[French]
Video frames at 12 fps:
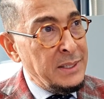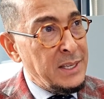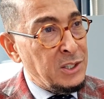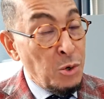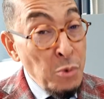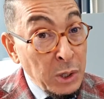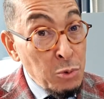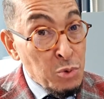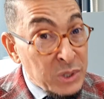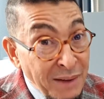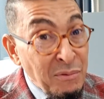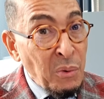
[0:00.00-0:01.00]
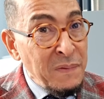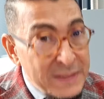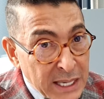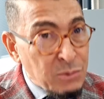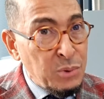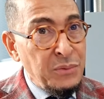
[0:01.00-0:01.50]
C'est celui que nous avons
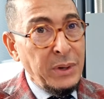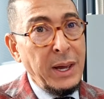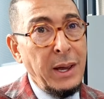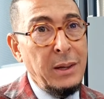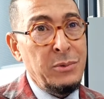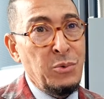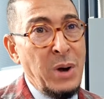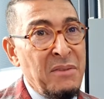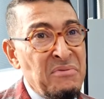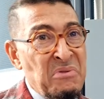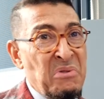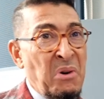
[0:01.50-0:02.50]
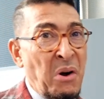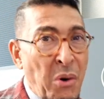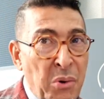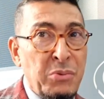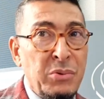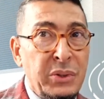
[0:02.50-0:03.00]
découvert, nous l'avons
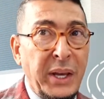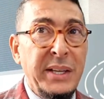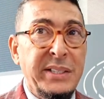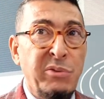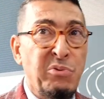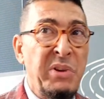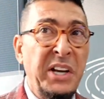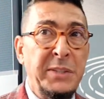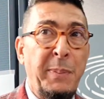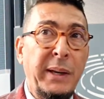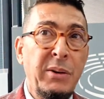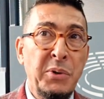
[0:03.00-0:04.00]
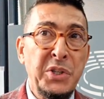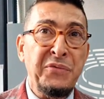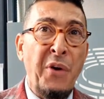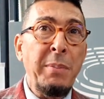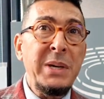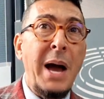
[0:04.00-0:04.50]
rencontré. C'est une
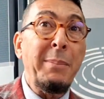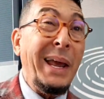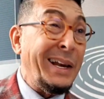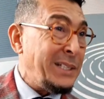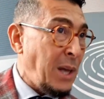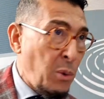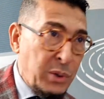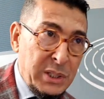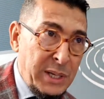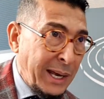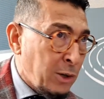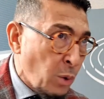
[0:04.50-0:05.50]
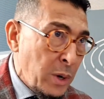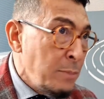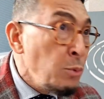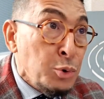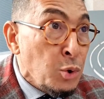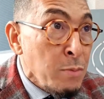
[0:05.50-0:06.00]
expérience formidable, extraordinaire que
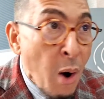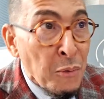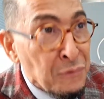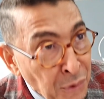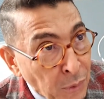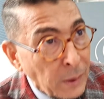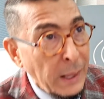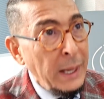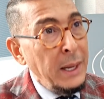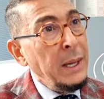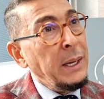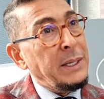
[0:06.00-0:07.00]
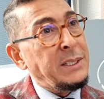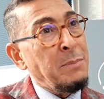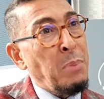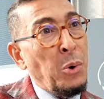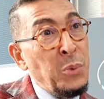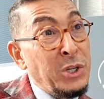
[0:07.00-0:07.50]
les musulmans font. Et
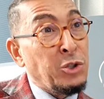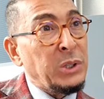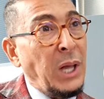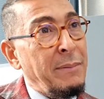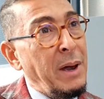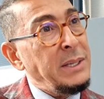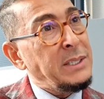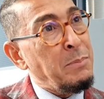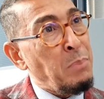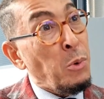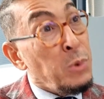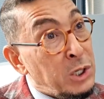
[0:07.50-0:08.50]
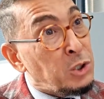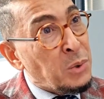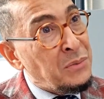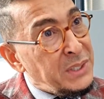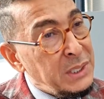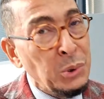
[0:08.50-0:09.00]
c'est pour lui que je travaille, c'est pour lui que
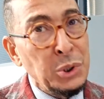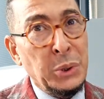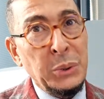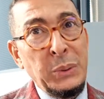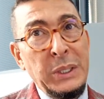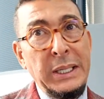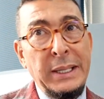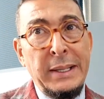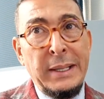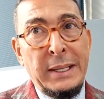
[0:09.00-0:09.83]
je vis aujourd'hui.